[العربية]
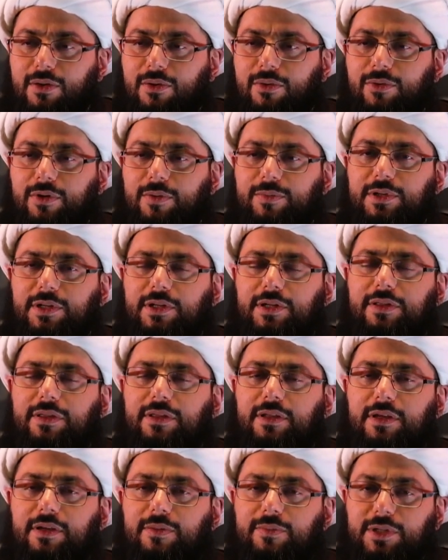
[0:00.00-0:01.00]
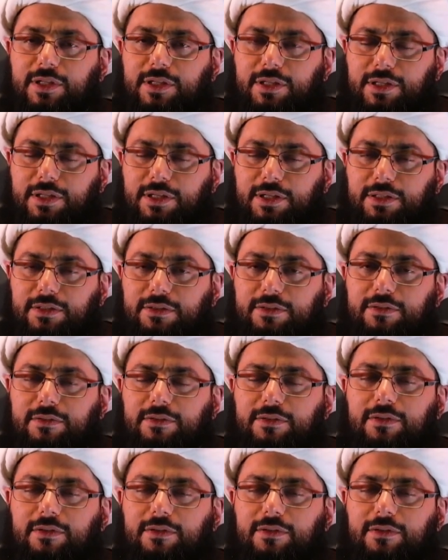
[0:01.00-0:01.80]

وابن عثيمين